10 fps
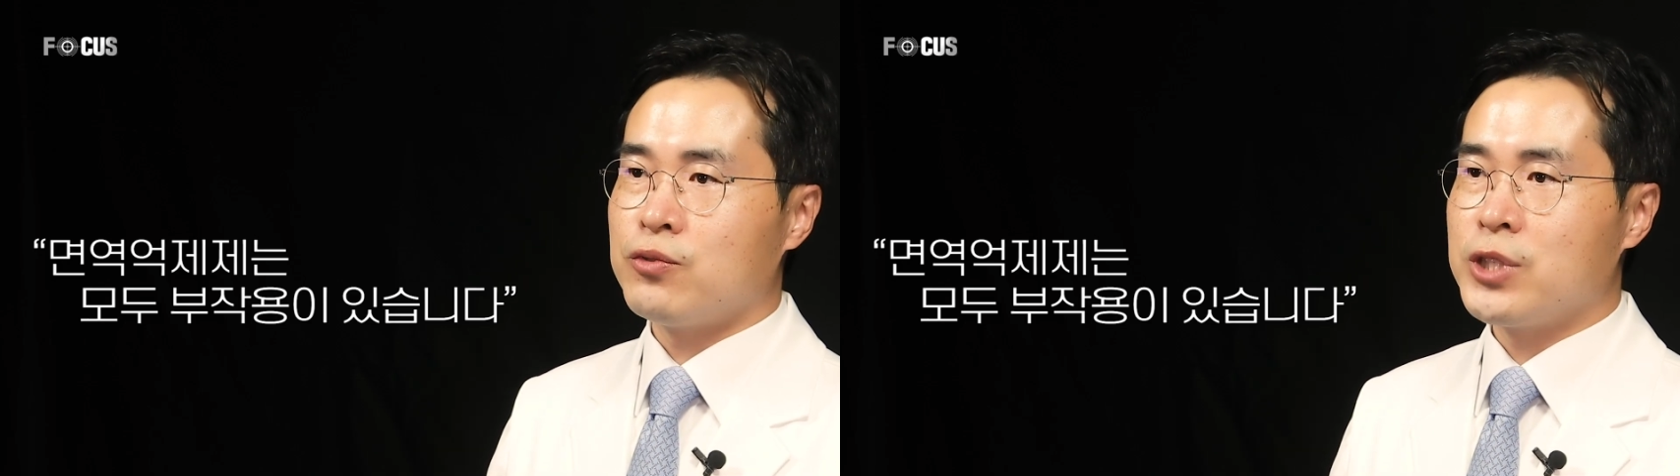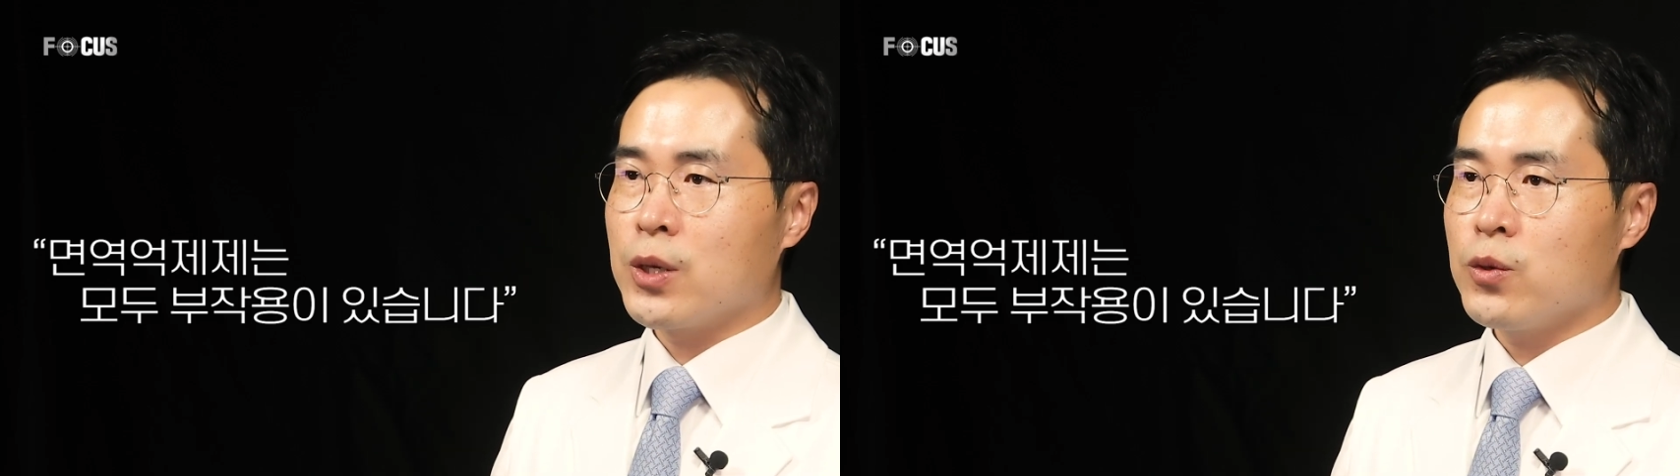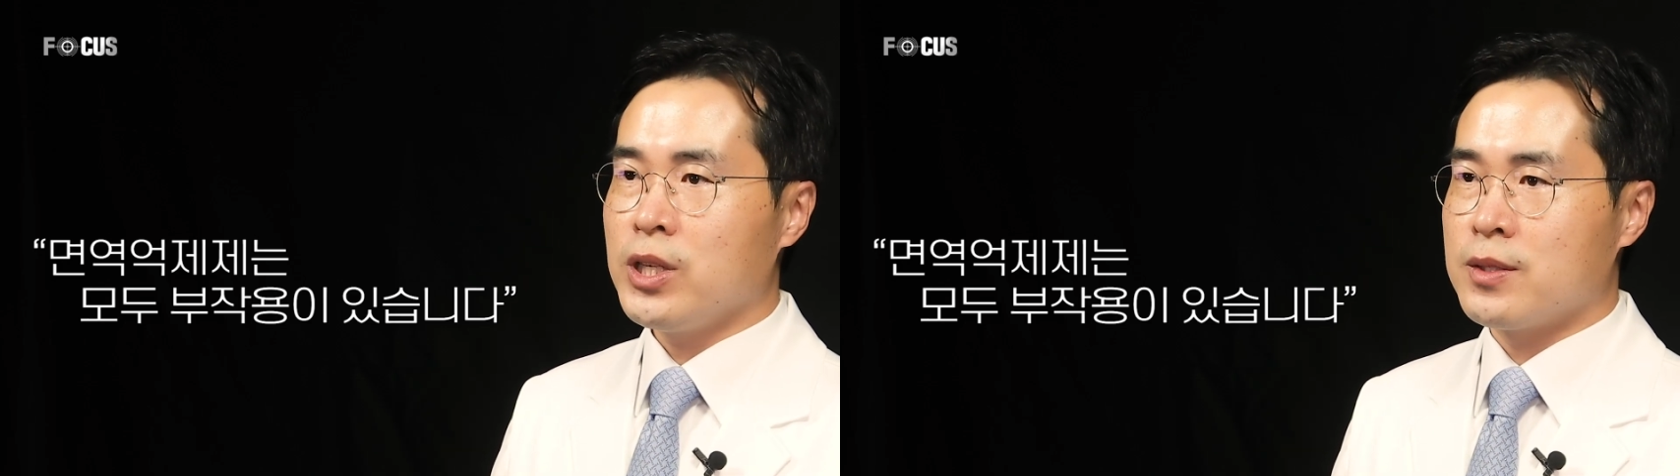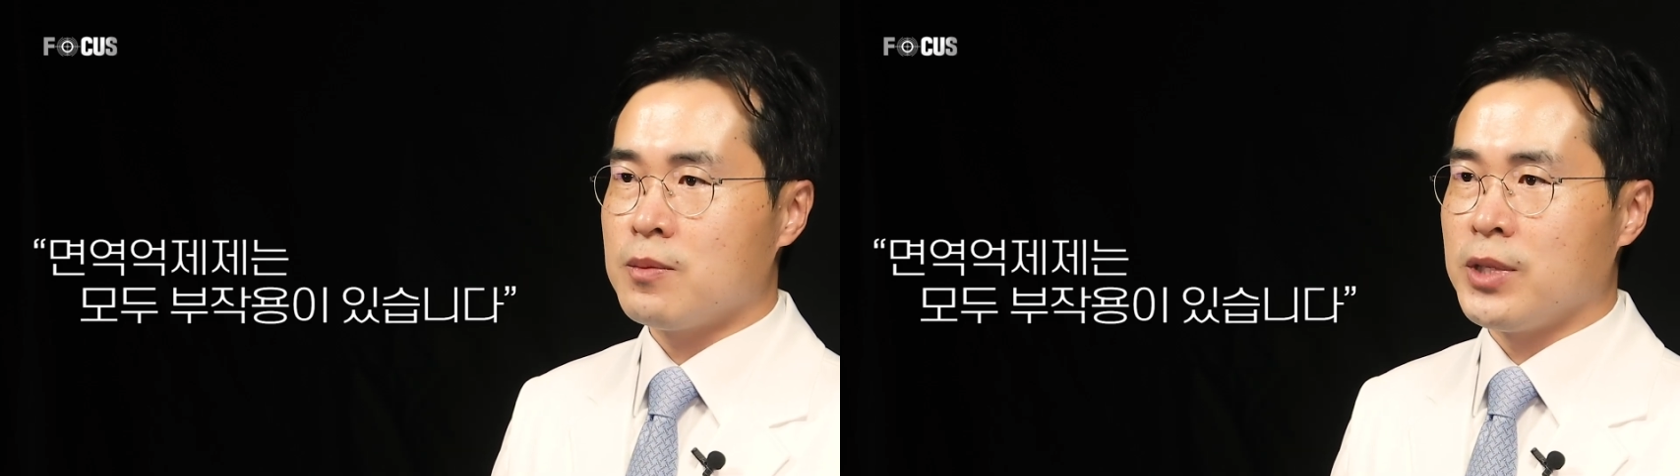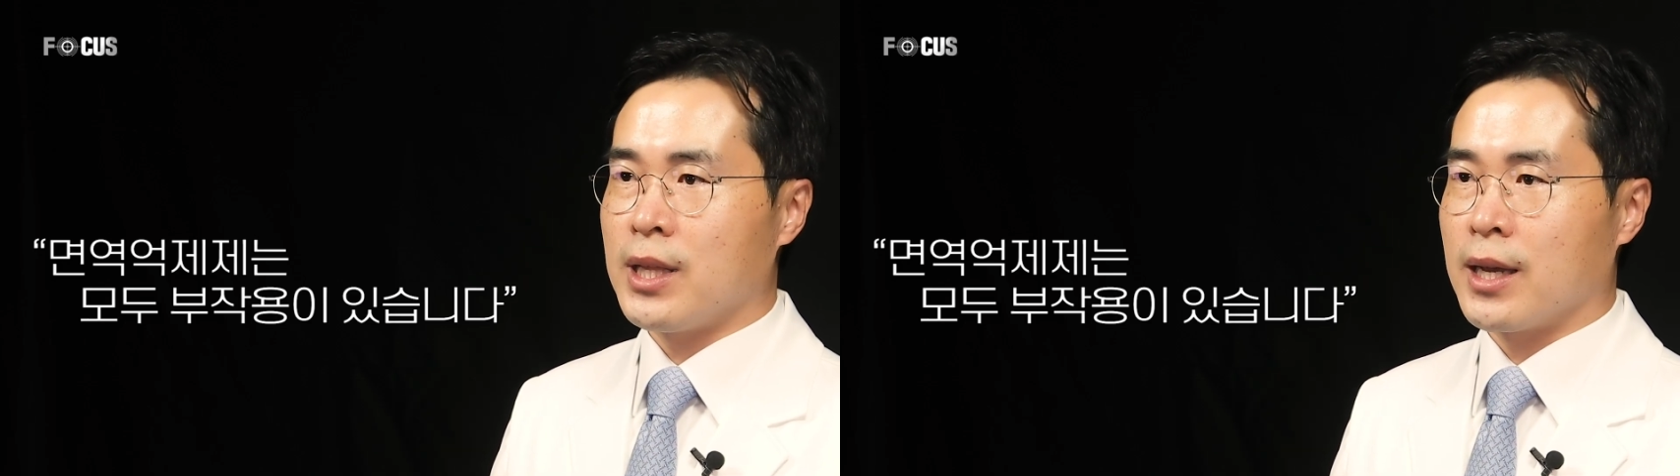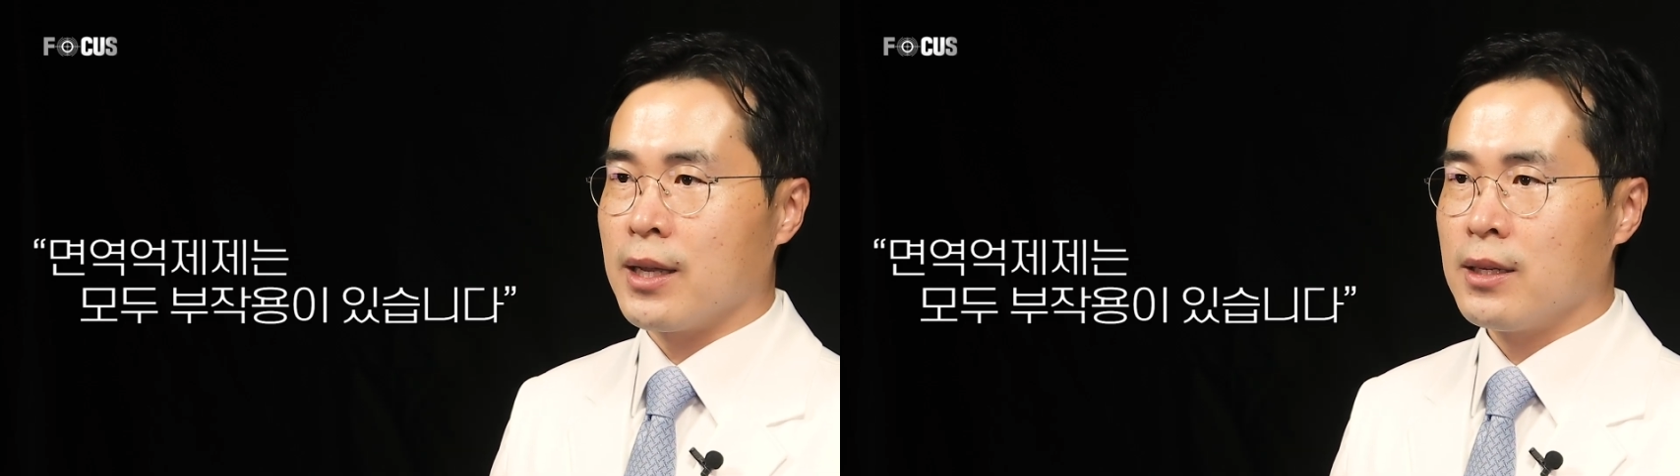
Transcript: 부작용이 있습니다.